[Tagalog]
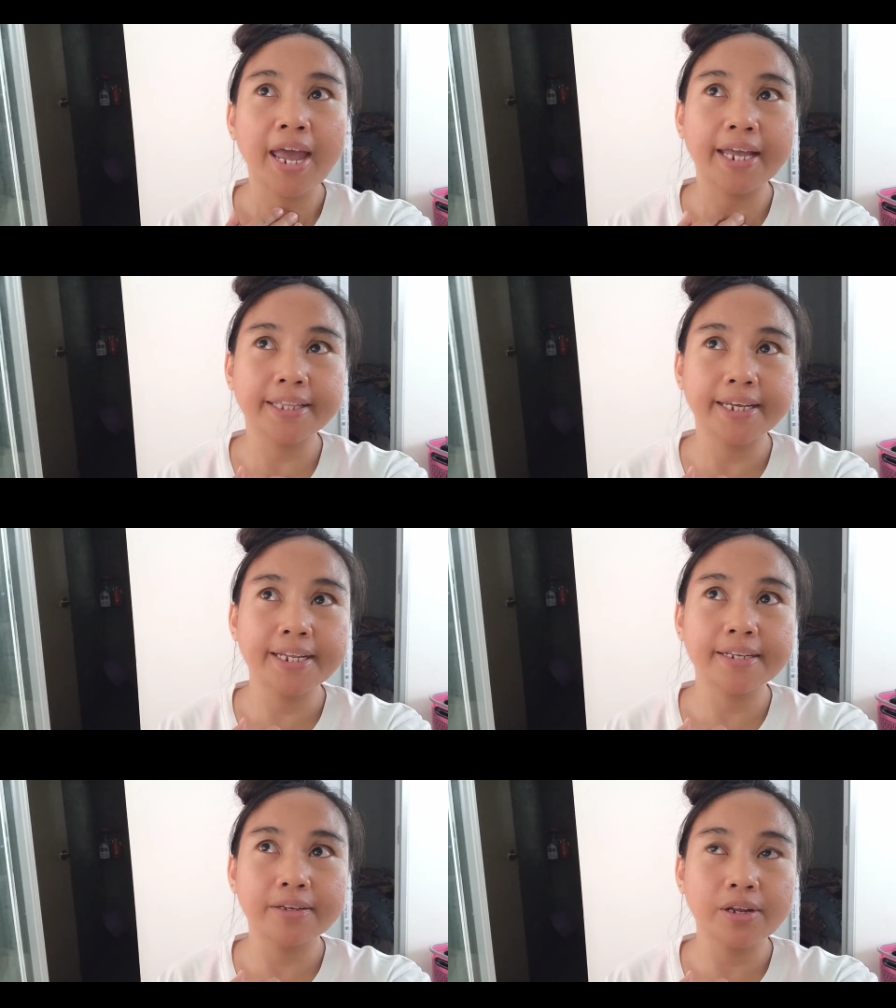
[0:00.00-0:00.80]
And
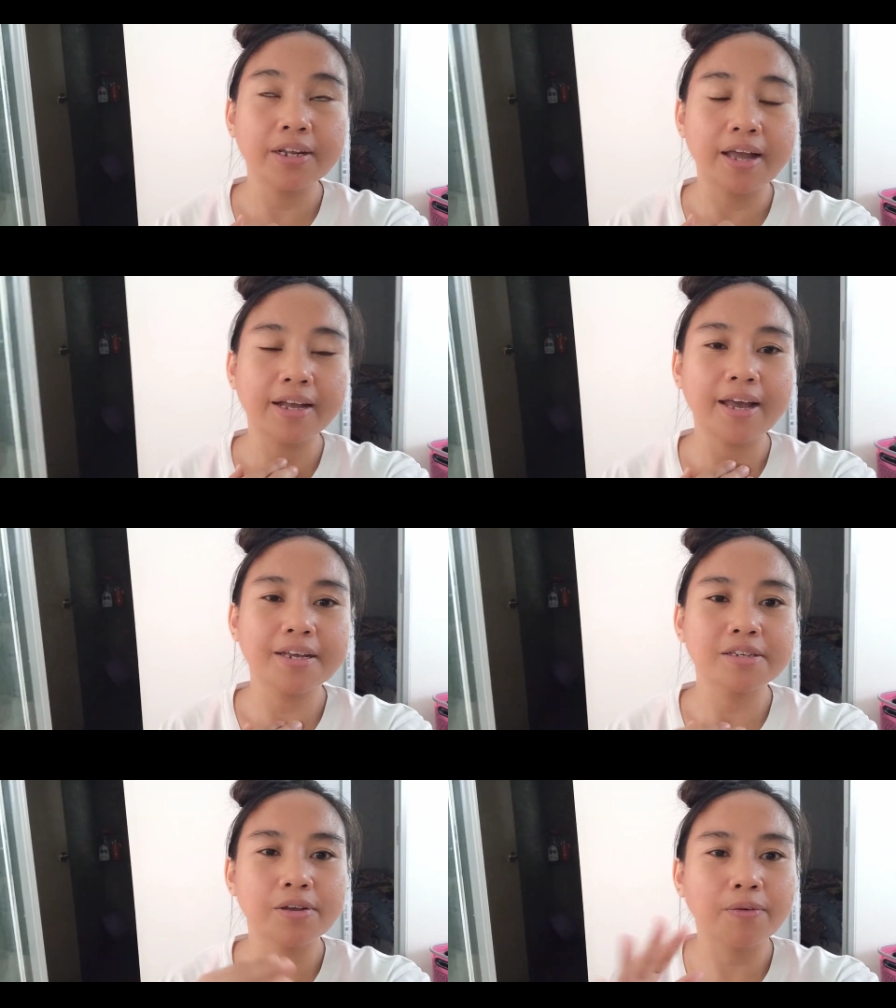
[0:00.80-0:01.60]
then yun nga
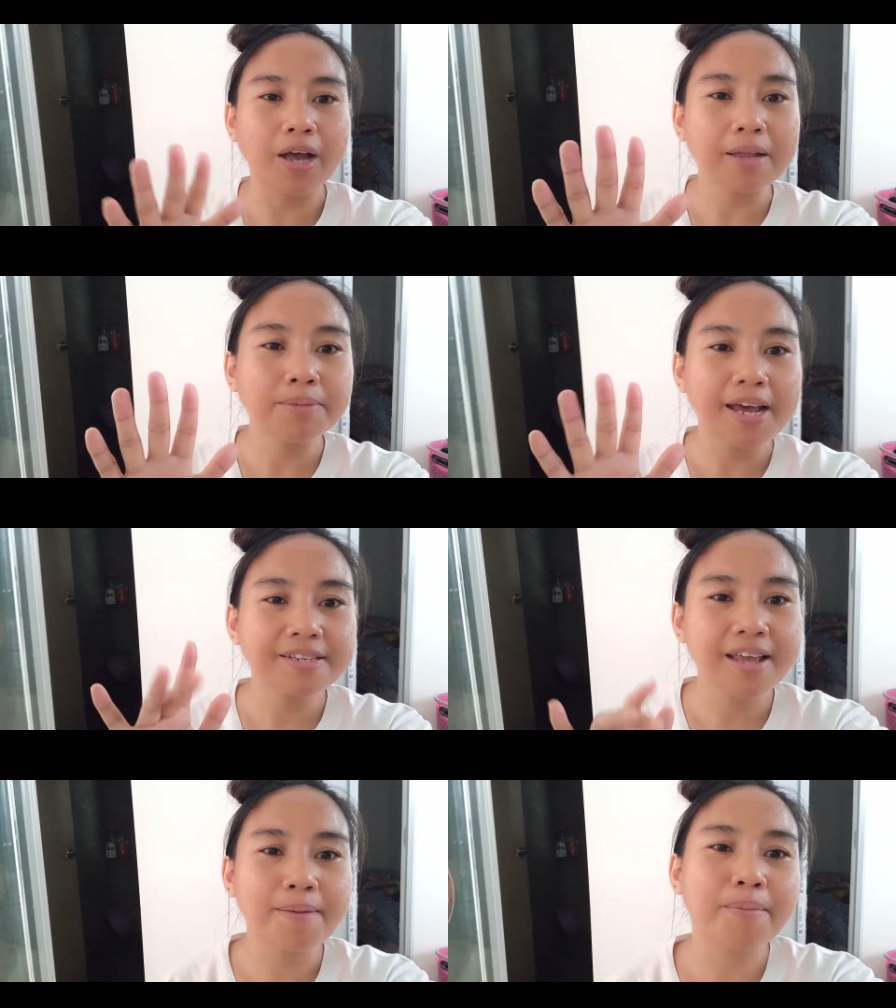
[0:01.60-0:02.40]
guys. So God
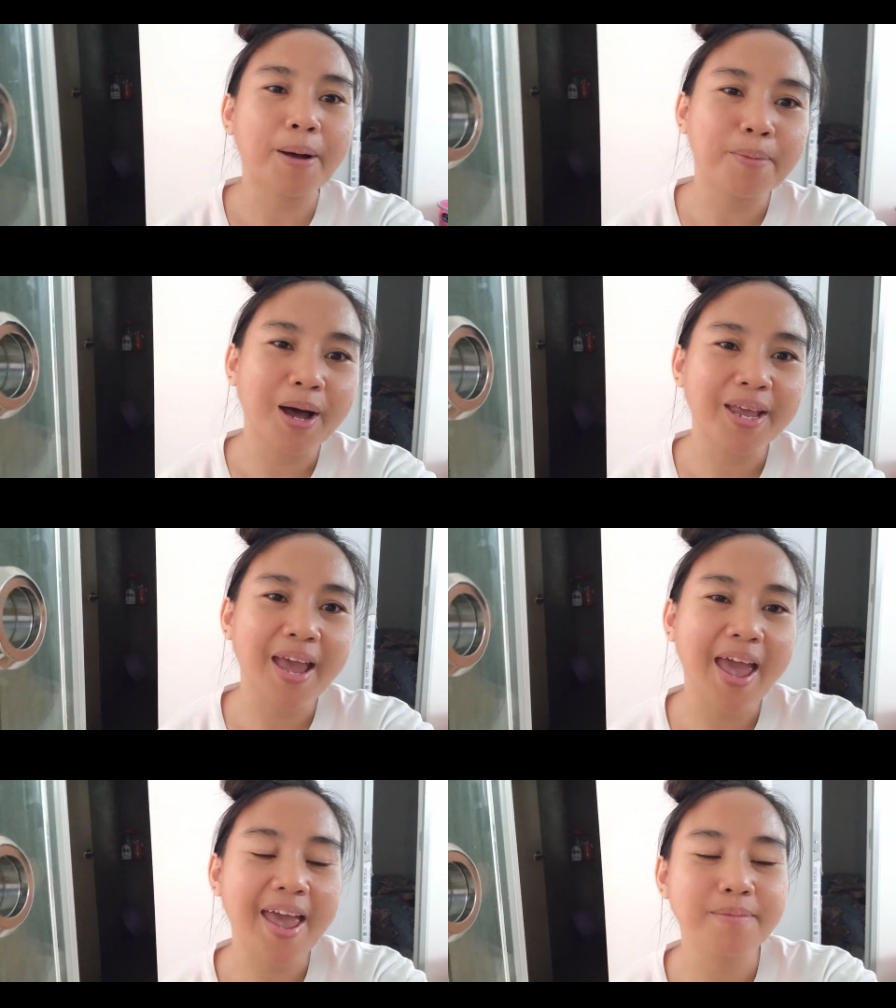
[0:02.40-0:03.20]
bless and
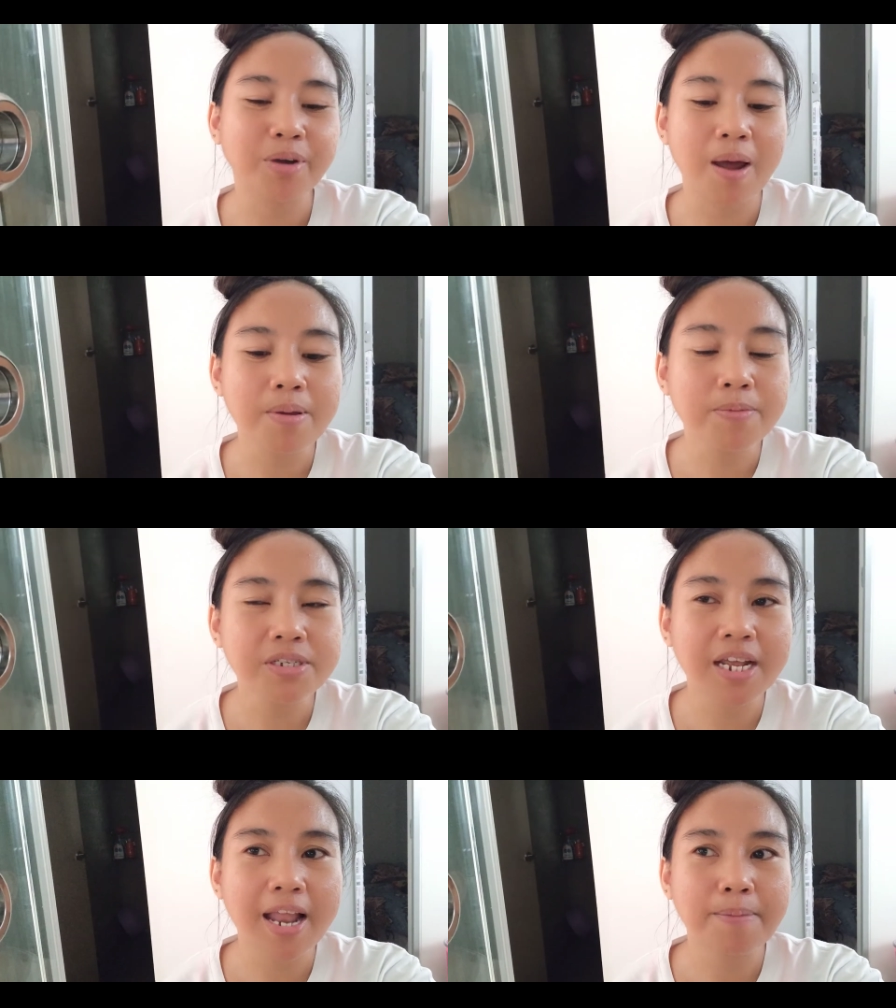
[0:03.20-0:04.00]
bye-bye. And marami po
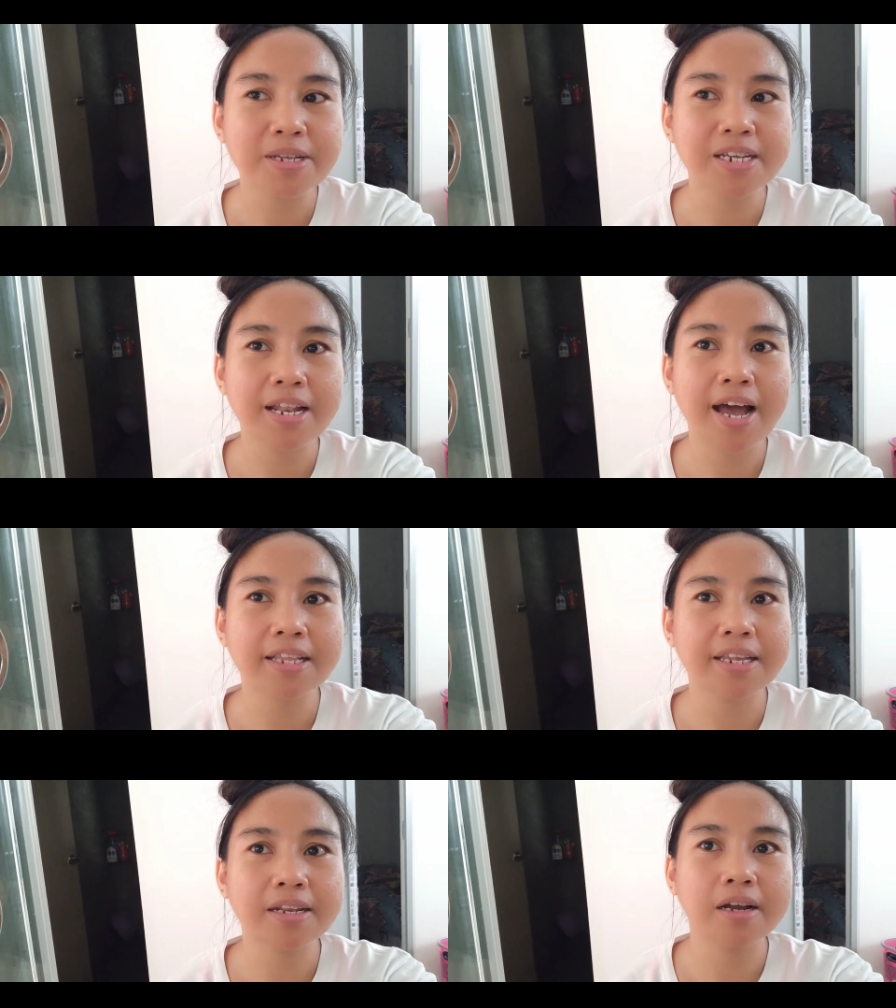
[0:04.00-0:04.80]
salamat sa
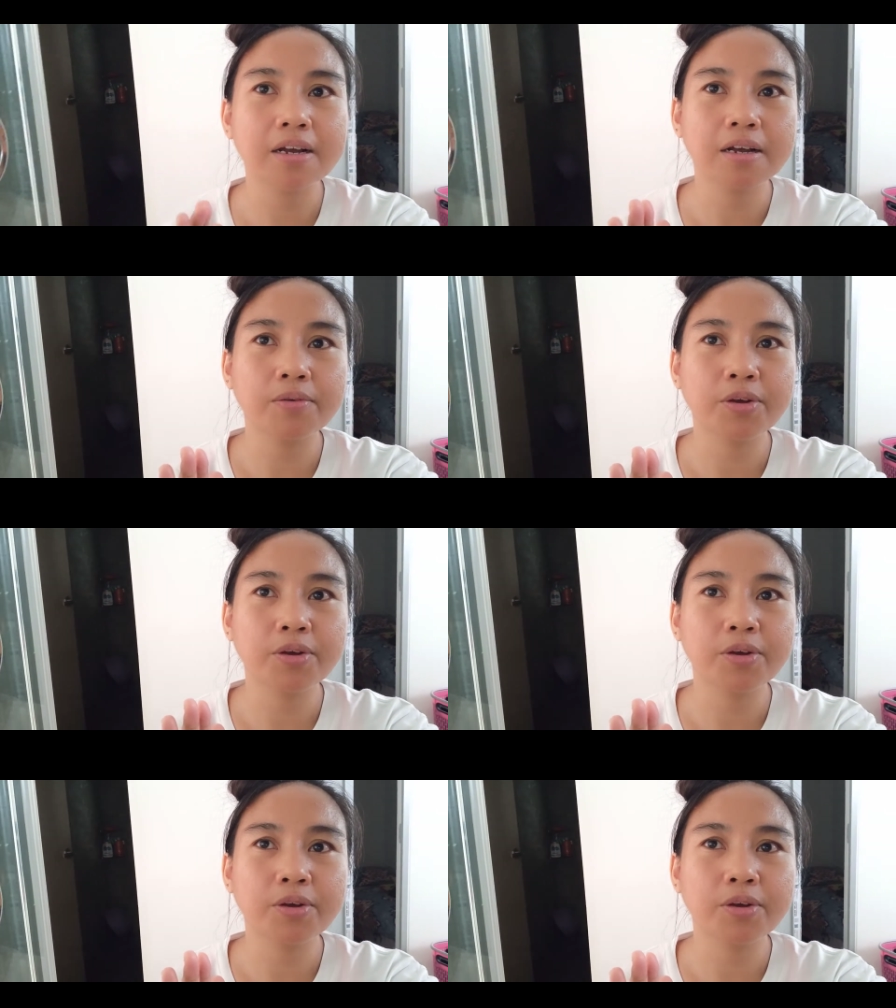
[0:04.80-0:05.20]
lahat na nang